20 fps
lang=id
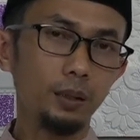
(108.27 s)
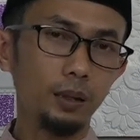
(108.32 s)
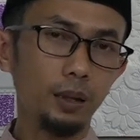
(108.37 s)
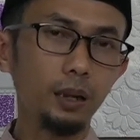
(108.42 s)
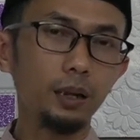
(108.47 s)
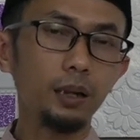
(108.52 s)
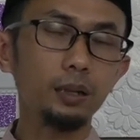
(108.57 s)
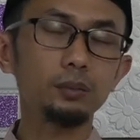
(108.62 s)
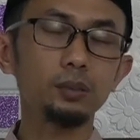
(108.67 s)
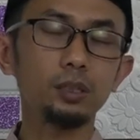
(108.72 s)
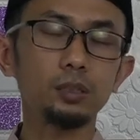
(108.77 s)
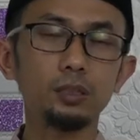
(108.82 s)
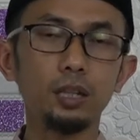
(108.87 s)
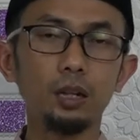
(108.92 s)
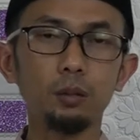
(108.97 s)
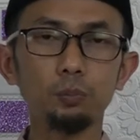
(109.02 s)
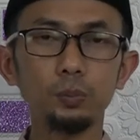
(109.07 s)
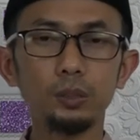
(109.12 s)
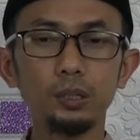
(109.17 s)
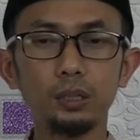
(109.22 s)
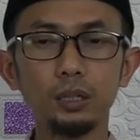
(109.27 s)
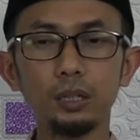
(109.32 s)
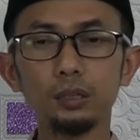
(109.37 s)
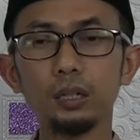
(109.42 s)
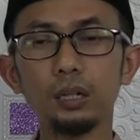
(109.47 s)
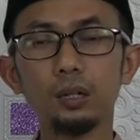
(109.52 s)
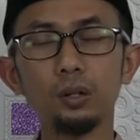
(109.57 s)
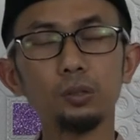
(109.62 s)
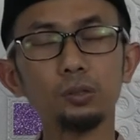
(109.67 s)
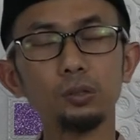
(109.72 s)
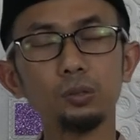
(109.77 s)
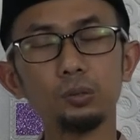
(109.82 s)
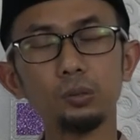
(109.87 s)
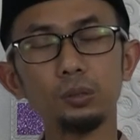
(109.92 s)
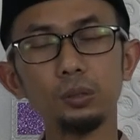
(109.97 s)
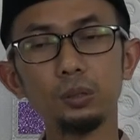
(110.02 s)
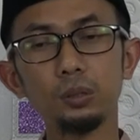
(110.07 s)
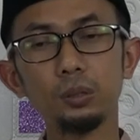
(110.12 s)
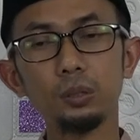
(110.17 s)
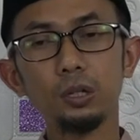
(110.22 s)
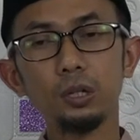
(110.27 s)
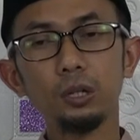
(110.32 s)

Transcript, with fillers: Akan tetapi kata Rasul,